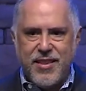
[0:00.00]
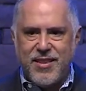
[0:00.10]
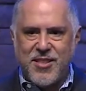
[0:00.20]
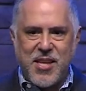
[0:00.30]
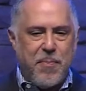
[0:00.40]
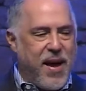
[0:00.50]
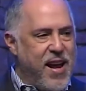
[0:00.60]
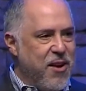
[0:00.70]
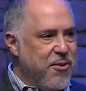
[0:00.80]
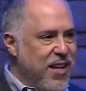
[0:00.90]
No se
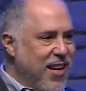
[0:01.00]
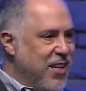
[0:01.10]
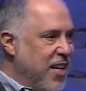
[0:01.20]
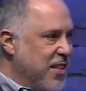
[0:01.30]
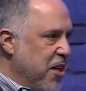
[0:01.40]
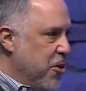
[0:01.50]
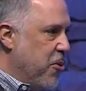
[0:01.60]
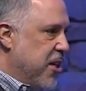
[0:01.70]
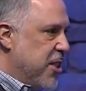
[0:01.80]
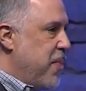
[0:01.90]
pararon en el Dunkin'
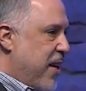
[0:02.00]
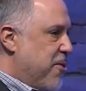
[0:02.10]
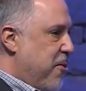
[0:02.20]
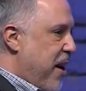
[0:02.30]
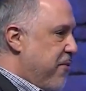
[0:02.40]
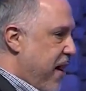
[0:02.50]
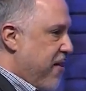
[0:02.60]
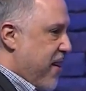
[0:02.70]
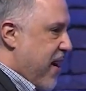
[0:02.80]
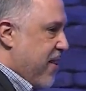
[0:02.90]
Donuts para su café,
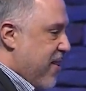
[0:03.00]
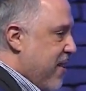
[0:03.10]
¿verdad?